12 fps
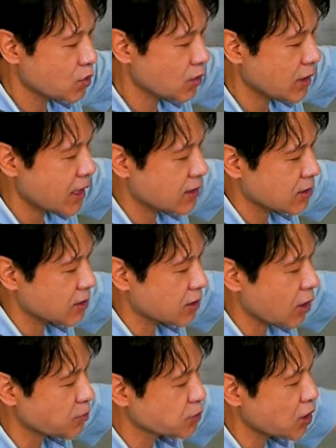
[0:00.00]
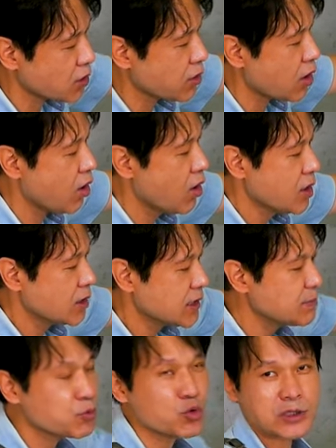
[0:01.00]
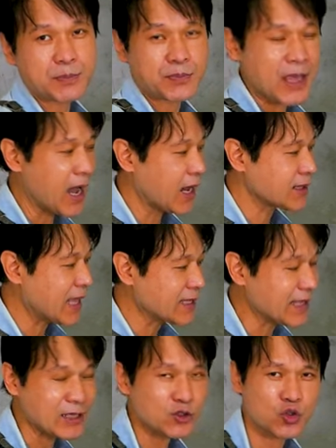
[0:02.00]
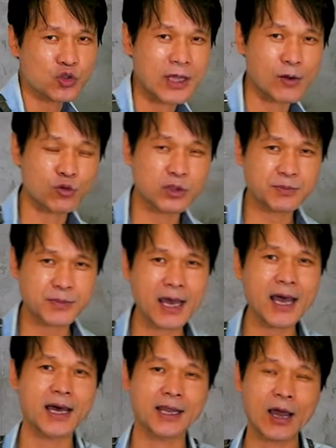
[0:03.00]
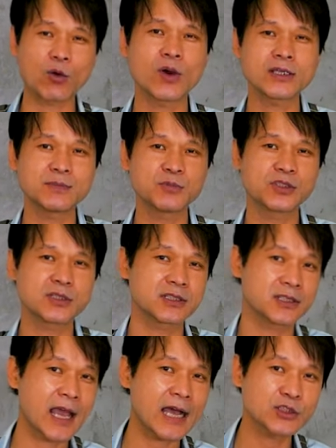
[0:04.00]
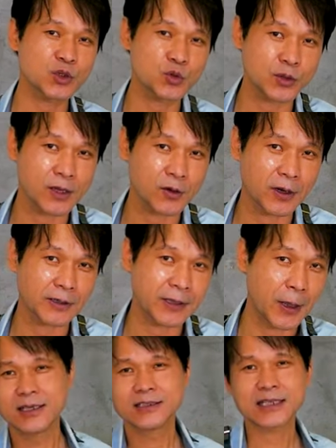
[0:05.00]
이렇게 겹쳐서 입고 싶다, 난 단추를 달고 싶다 라고 하신 분들은 그렇게 하셔도 될 것 같아요.